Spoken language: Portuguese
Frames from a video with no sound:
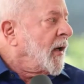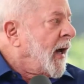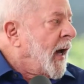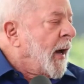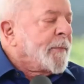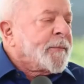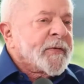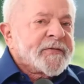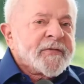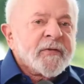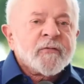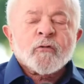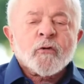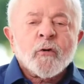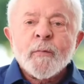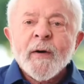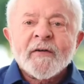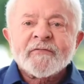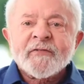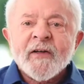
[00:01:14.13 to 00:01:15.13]
é preciso
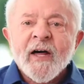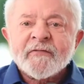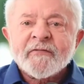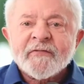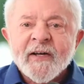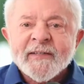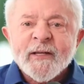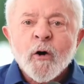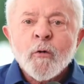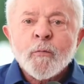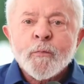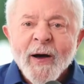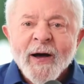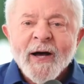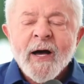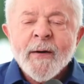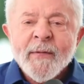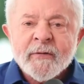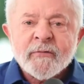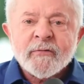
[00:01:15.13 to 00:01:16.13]
começar a acertar o
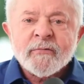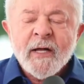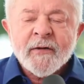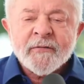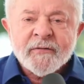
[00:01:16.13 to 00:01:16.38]
pagamento da